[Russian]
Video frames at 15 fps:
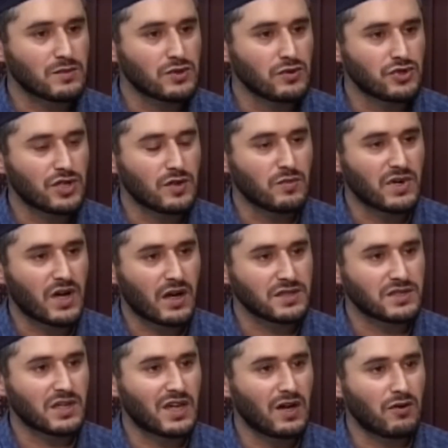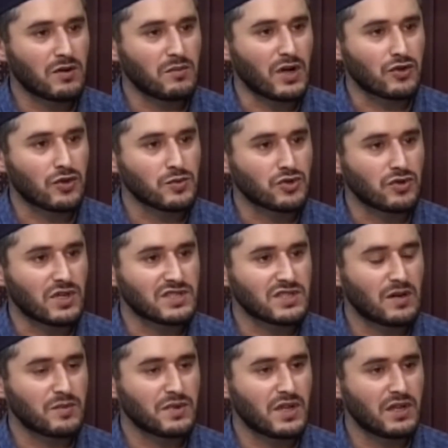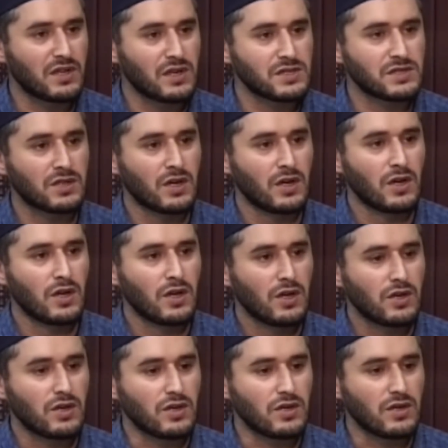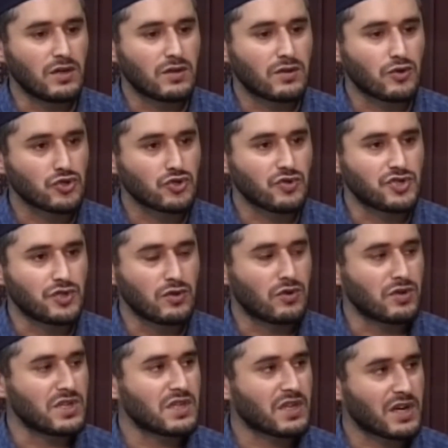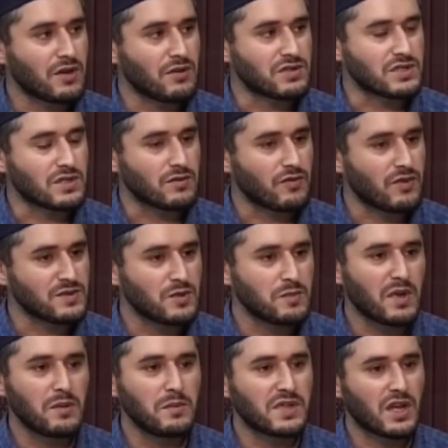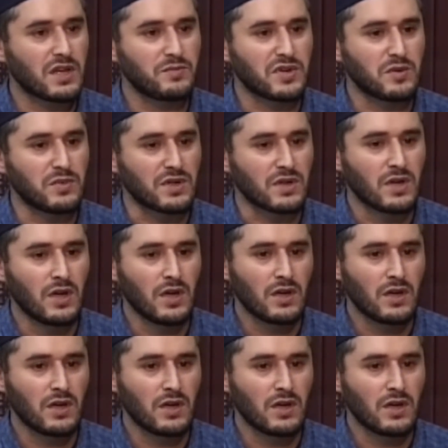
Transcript: случае мы как раз и говорим о том, что на самом деле есть, и то, что человеку не нравится. Mm. -hmm. Возьмем элементарный пример.